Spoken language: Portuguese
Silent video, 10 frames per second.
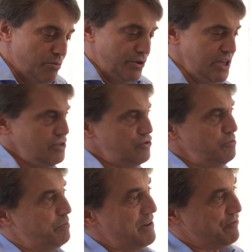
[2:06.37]
Por isso,
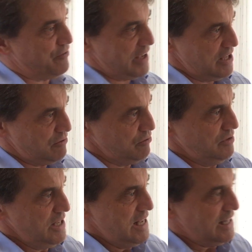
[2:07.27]
o prefeito
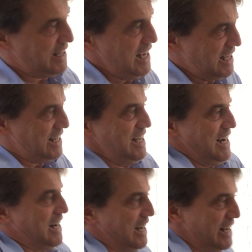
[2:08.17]
tem que ter
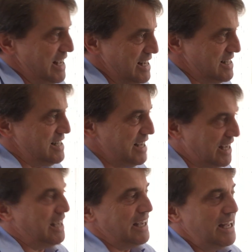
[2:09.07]
a clareza de
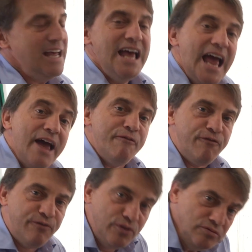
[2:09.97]
que é
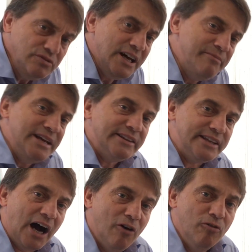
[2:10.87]

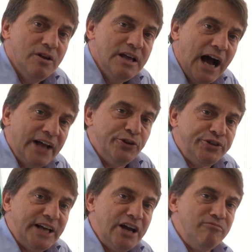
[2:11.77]
fundamental
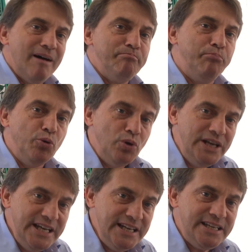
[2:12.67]
adotar uma
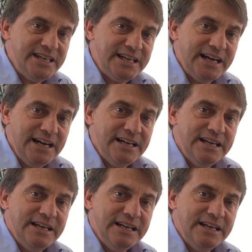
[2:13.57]
política